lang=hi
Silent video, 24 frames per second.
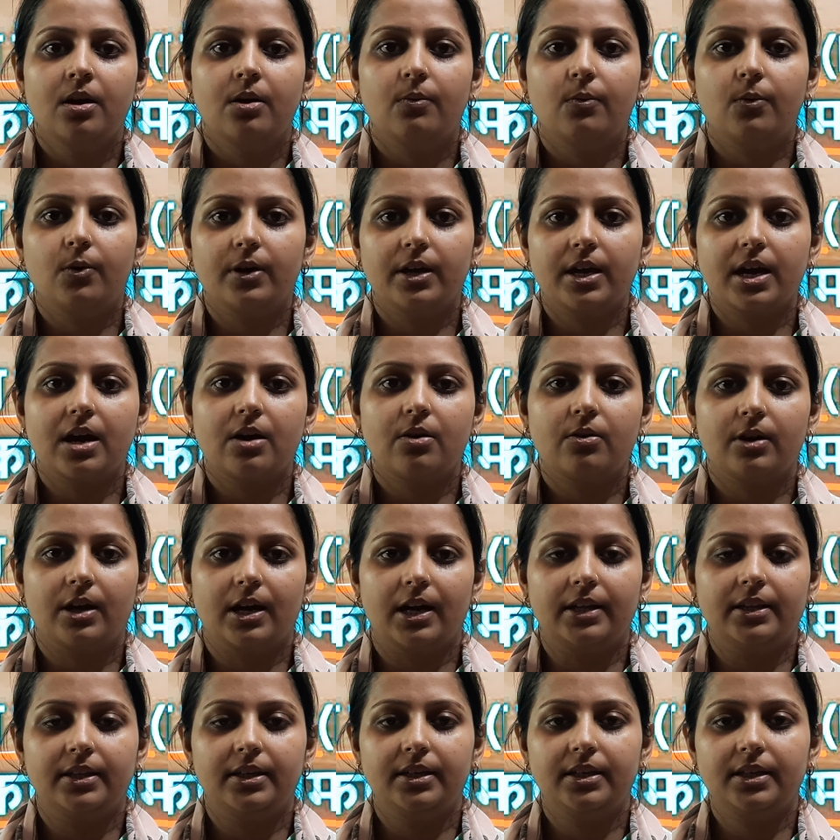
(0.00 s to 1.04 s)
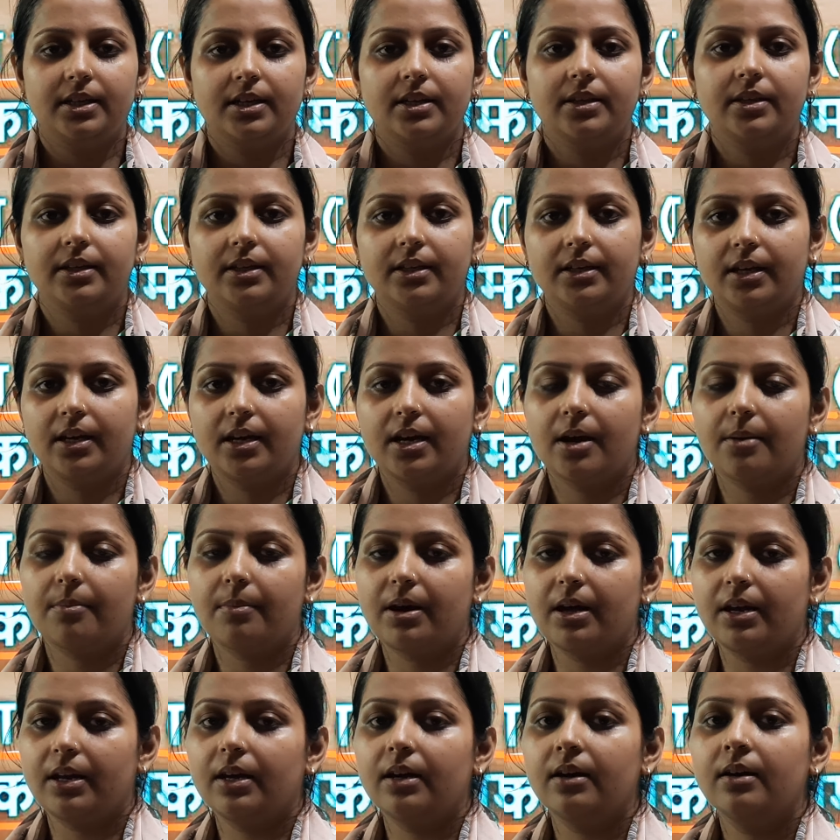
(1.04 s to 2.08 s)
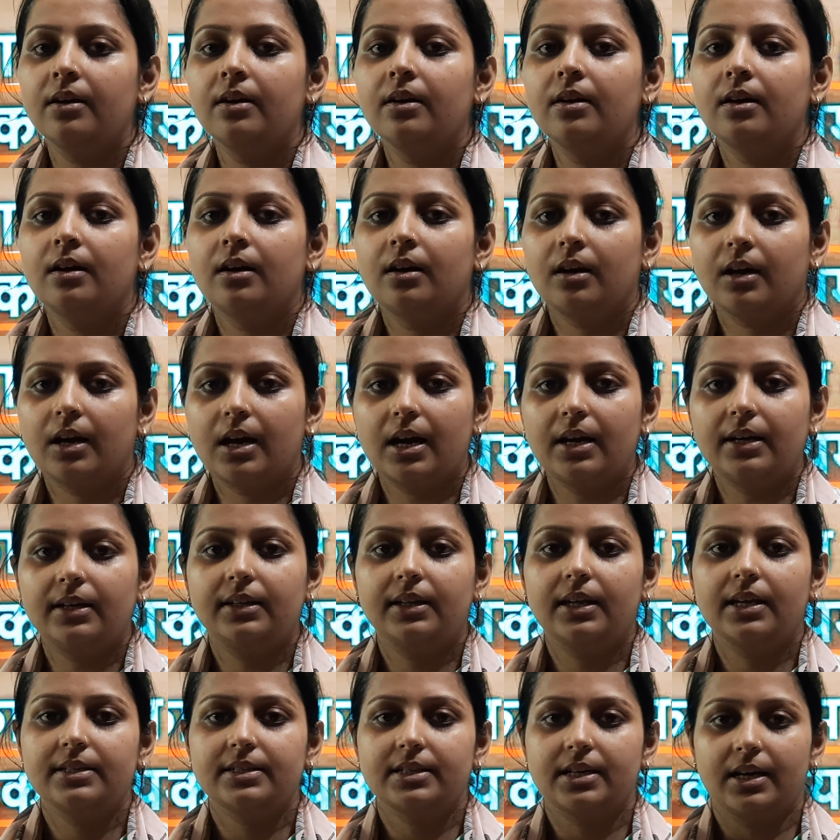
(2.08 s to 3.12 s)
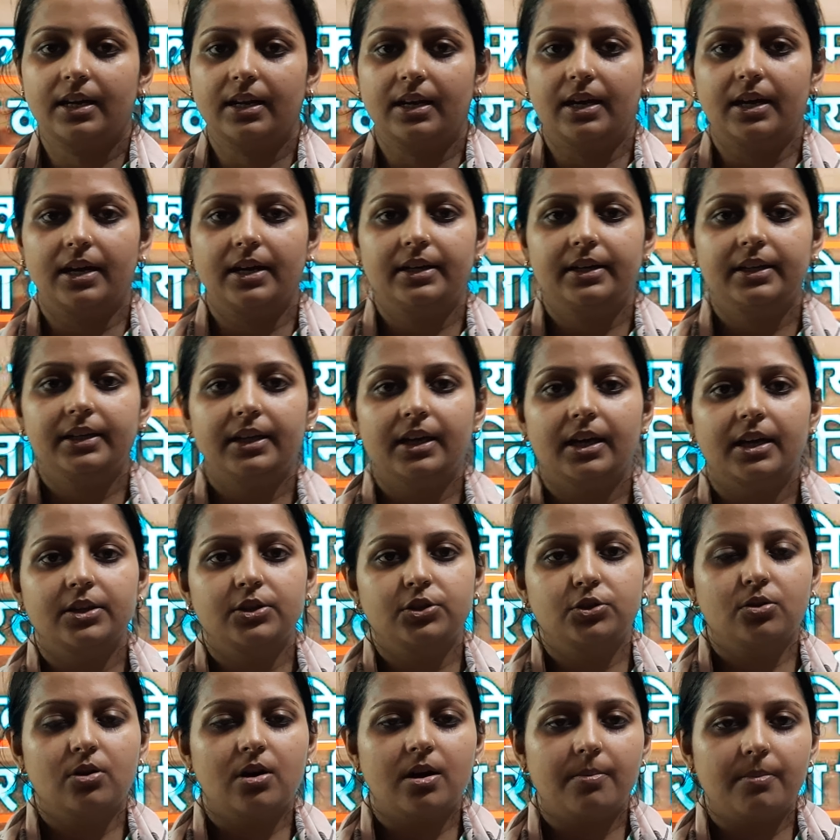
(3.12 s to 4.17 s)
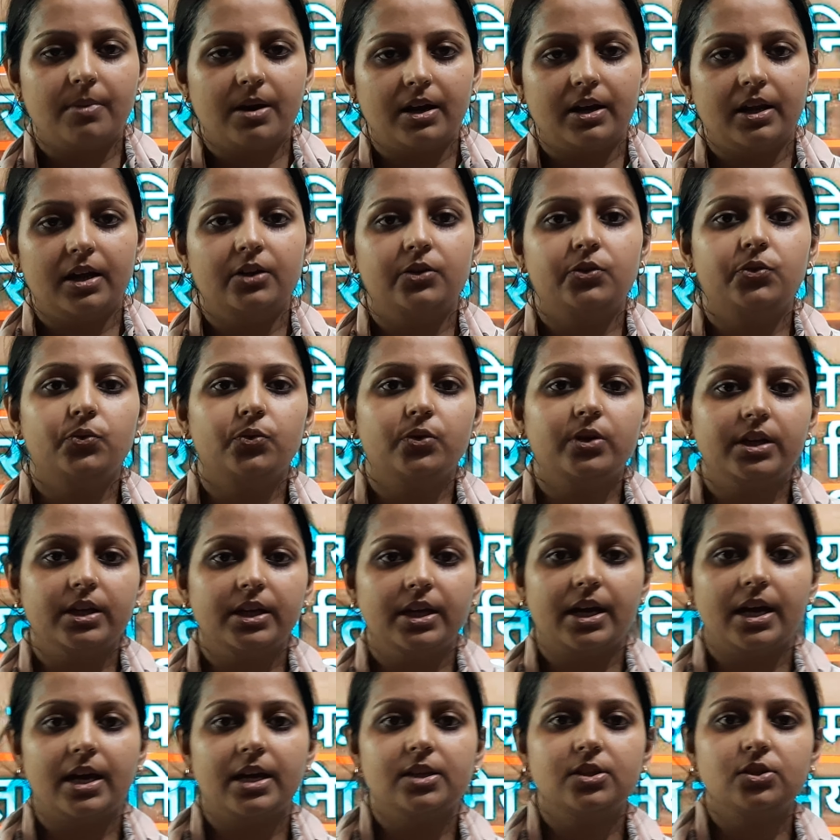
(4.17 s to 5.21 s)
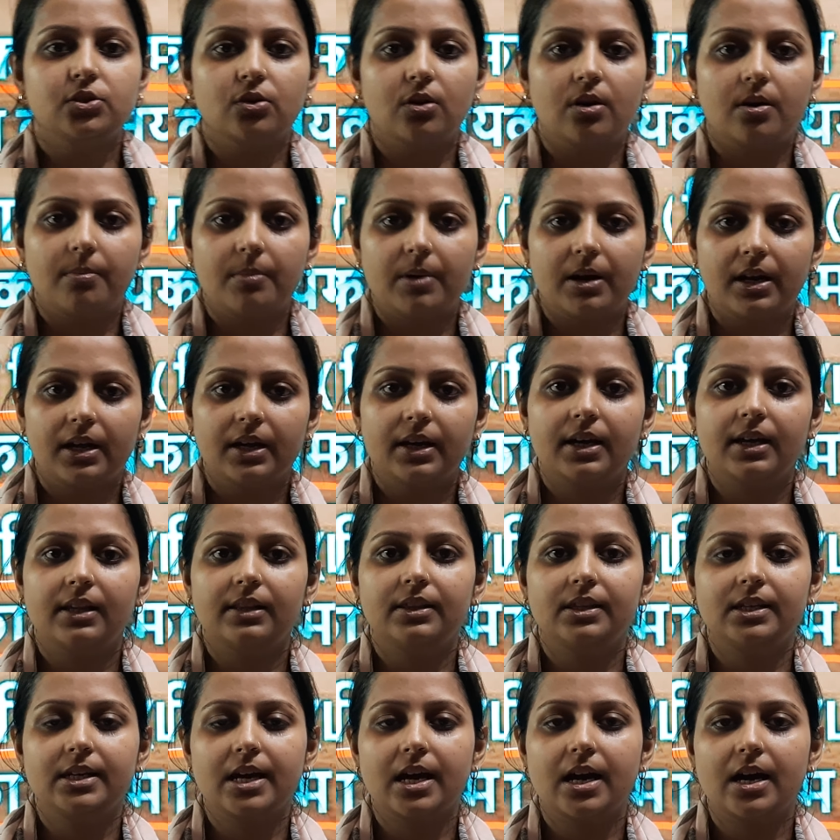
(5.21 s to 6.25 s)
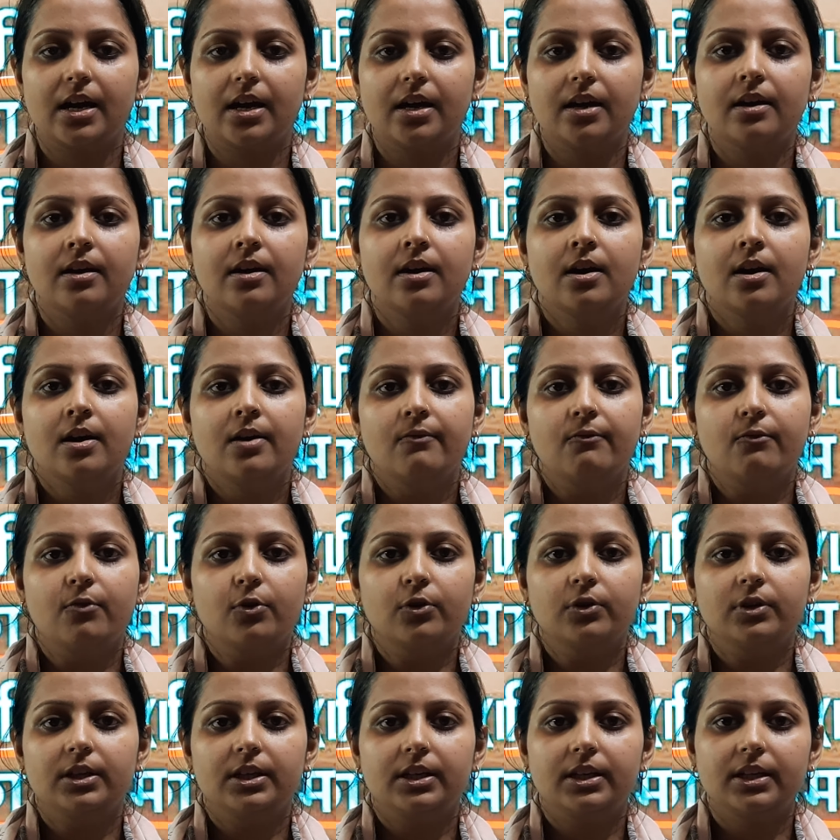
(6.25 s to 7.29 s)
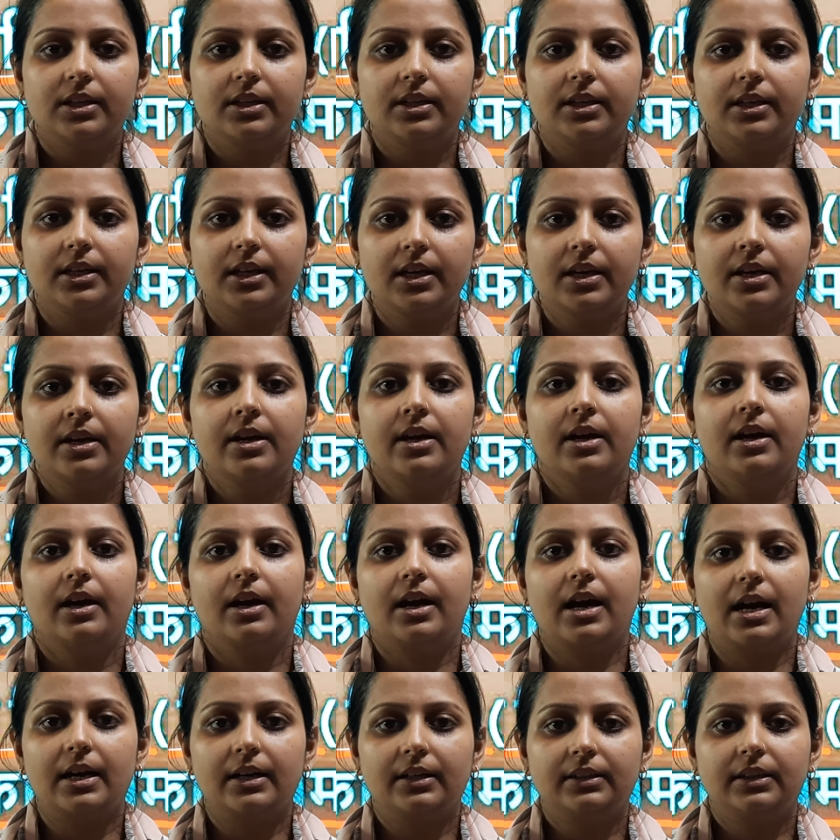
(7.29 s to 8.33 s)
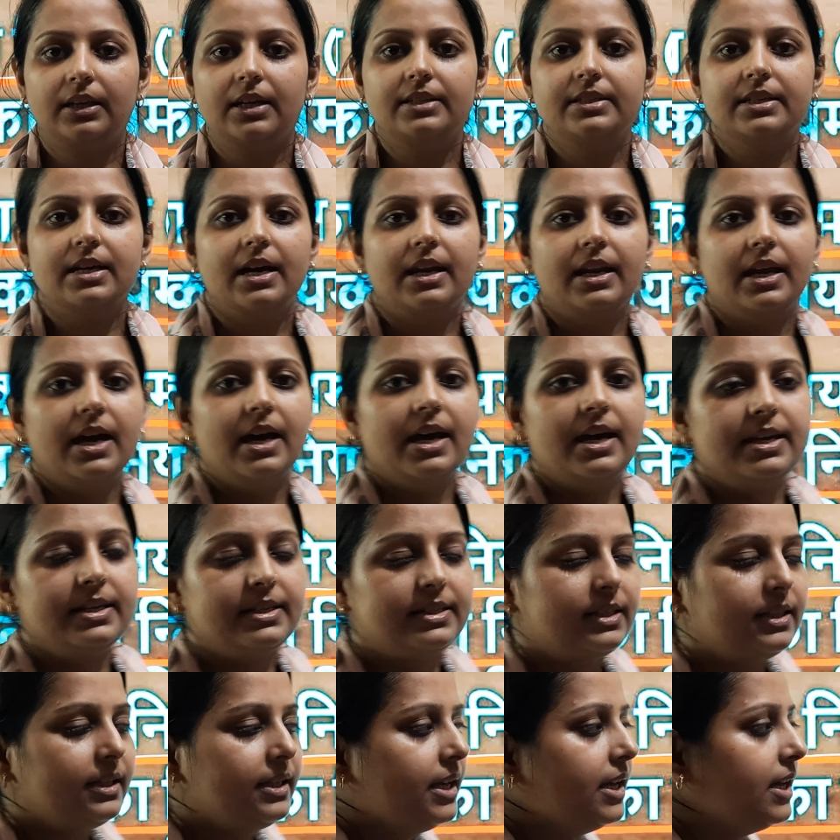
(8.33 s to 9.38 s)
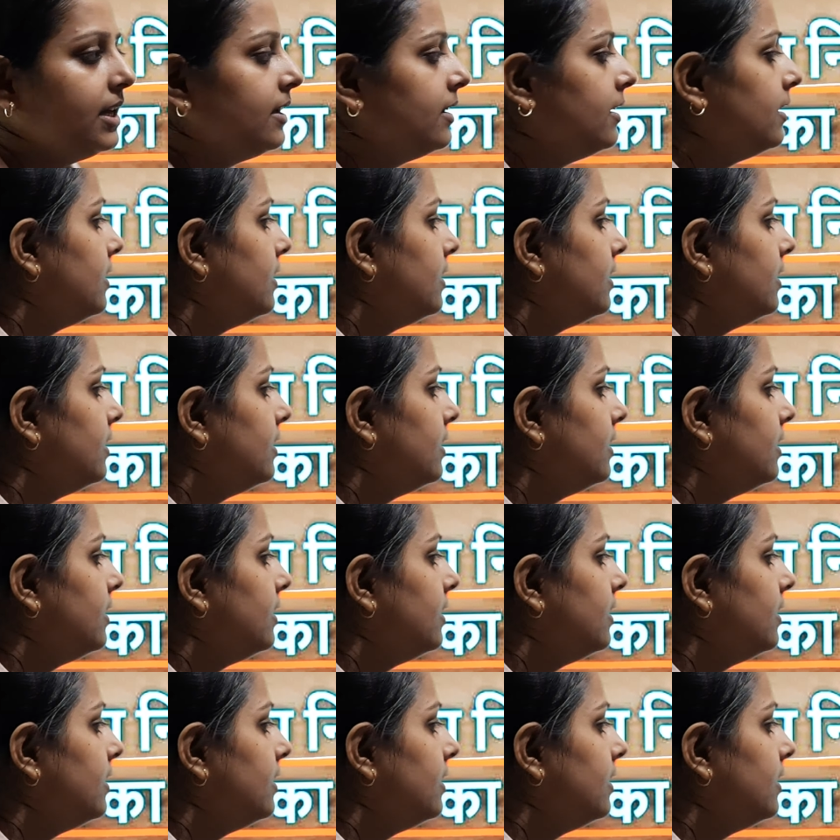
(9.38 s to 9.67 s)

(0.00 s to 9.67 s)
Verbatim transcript: वो क्या हो रहा है धीरे धीरे हमारा घटता जा रहा है ठीक है जो हमारा त्रुटि है जो हमारा गलतियां हैं वो धीरे धीरे घटता जा रहा है इसलिए